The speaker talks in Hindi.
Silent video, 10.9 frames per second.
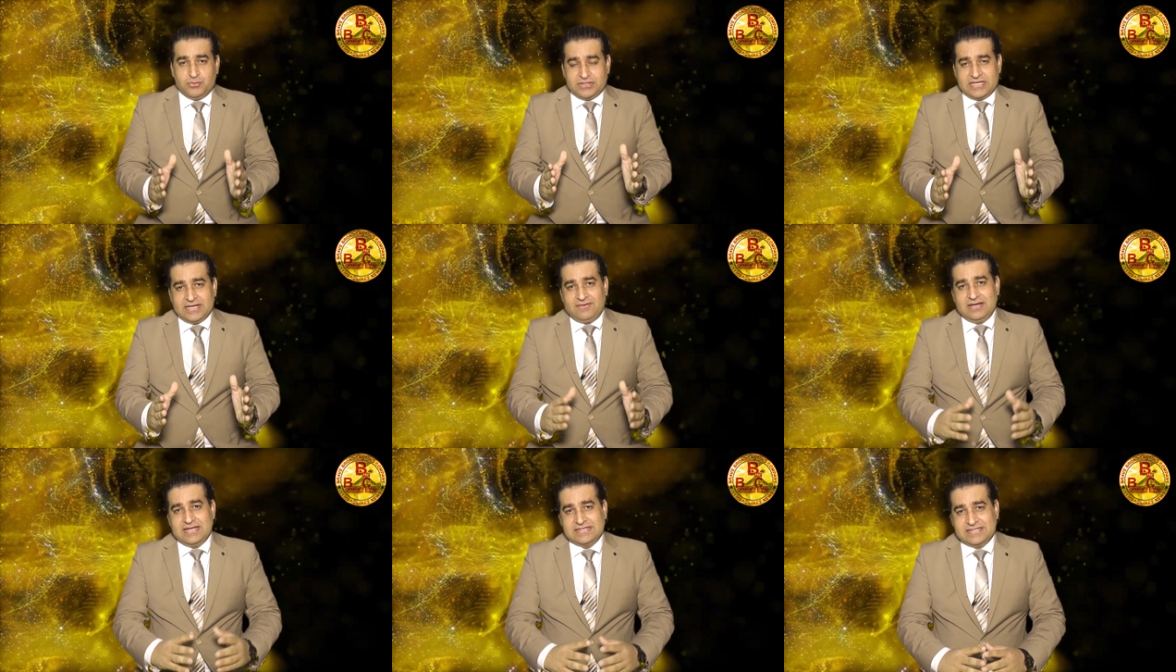उनके
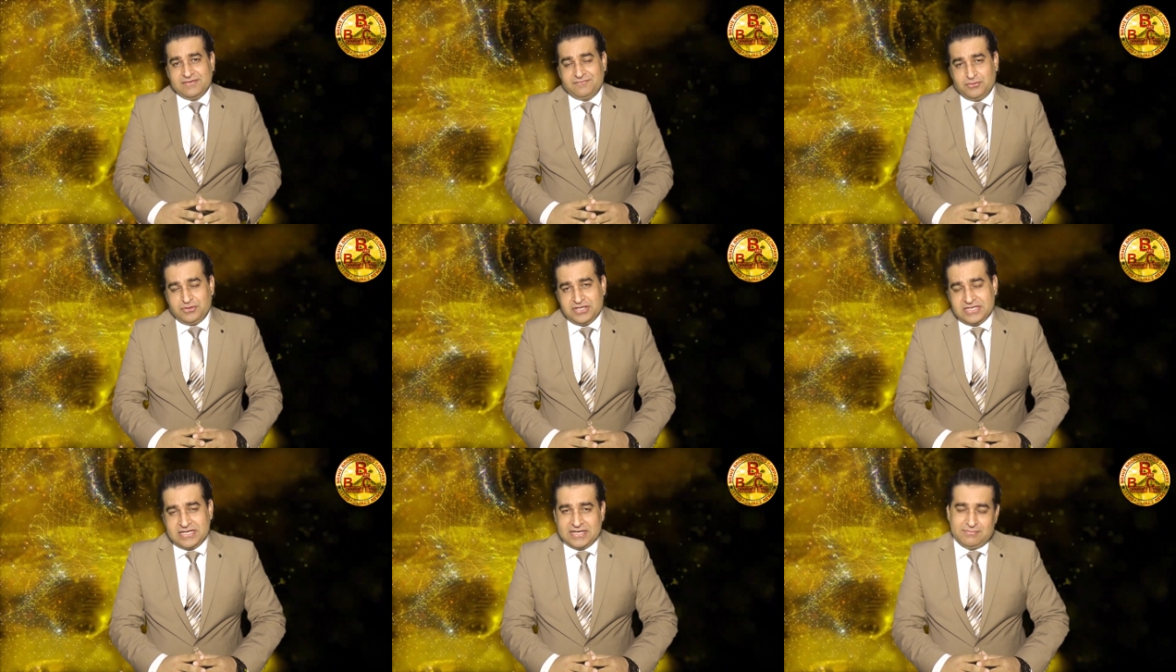हवाले से
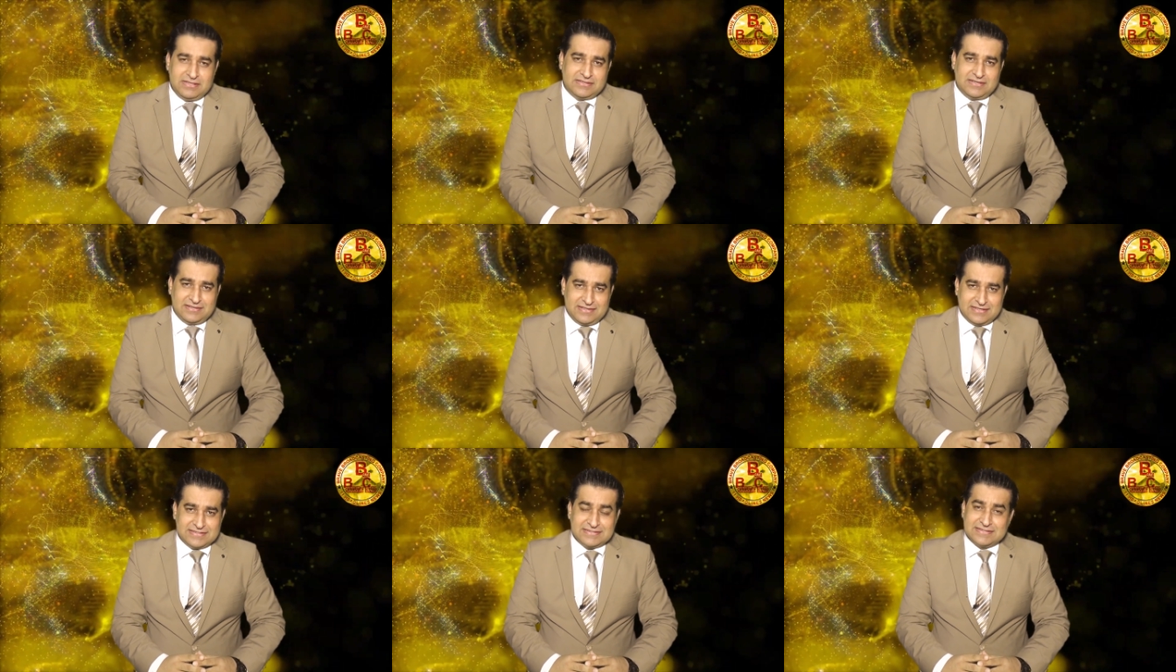वोटिंग के अमल का
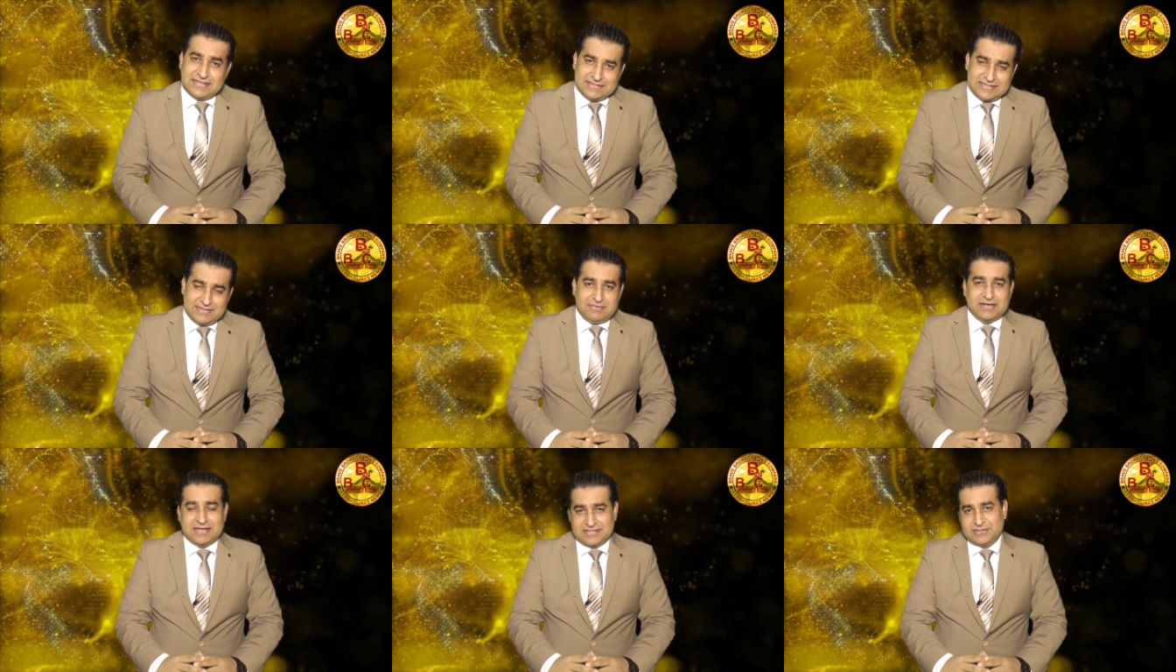आगाज़ कल से
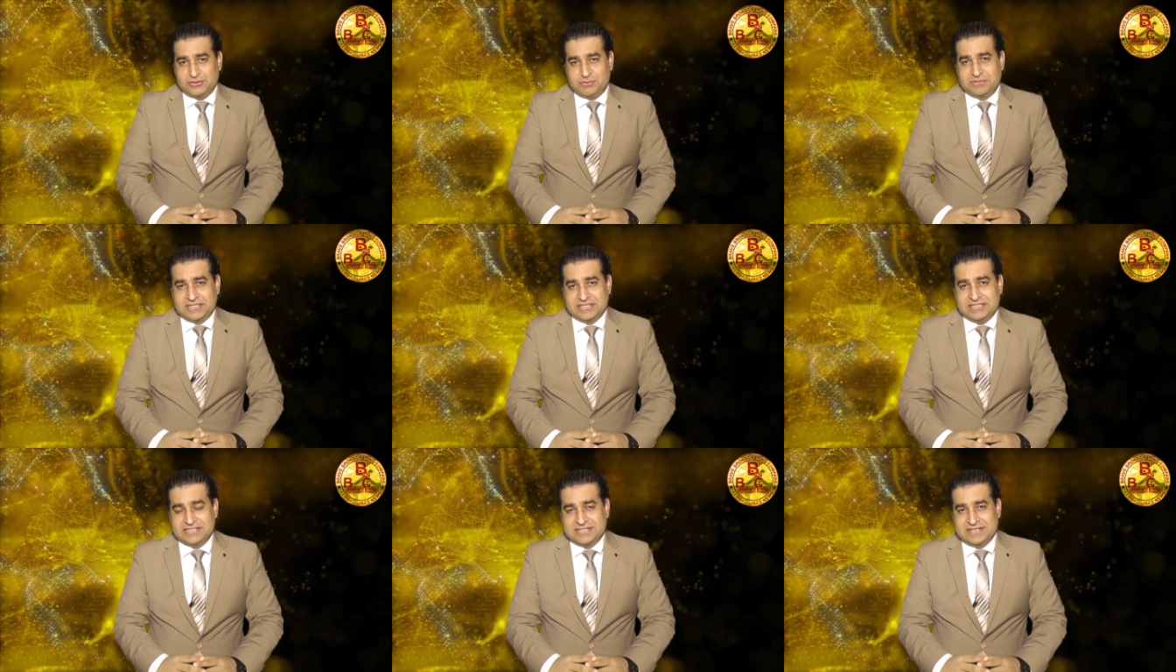बाकायदा तौर पर कर
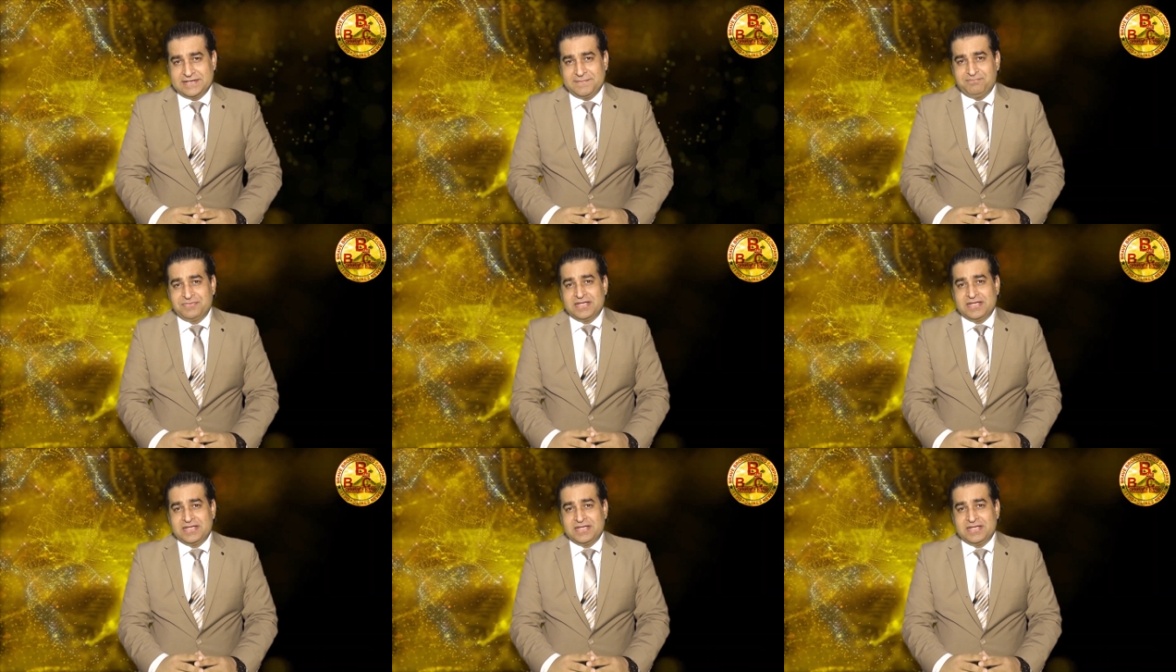दिया जाएगा